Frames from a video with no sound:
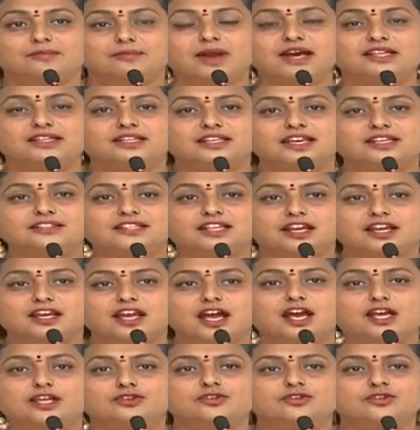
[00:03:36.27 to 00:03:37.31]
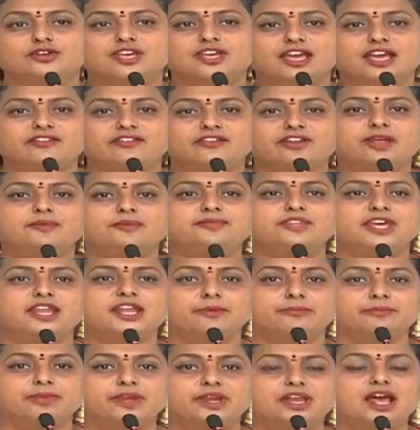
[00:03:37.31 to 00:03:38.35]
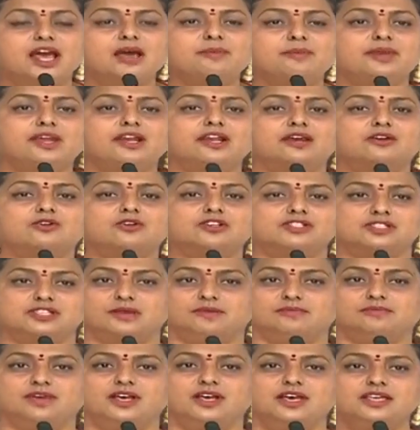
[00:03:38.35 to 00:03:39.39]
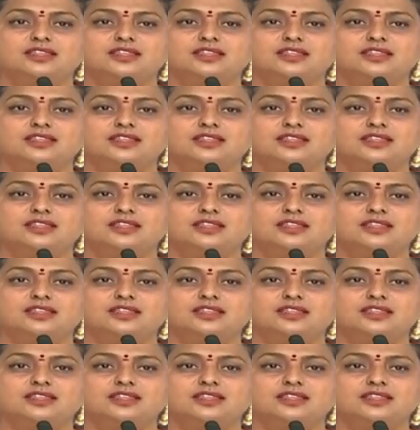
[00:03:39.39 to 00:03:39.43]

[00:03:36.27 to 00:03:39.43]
పాదయాత్ర కాదు కేవలం తన బినామీల కోసం